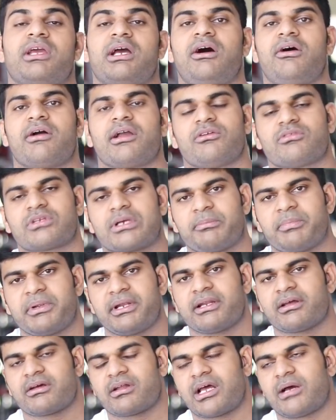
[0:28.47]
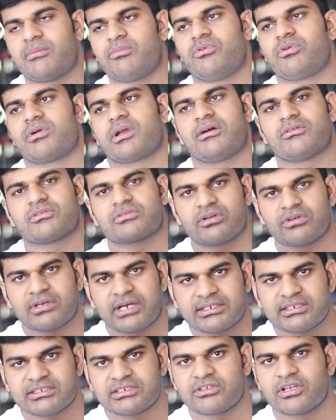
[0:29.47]
क्या हो गया उसका पेट ख़राब हो गया उसको
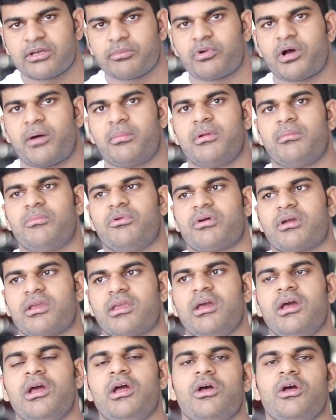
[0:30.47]
डाइजेशन की प्रॉब्लम होगी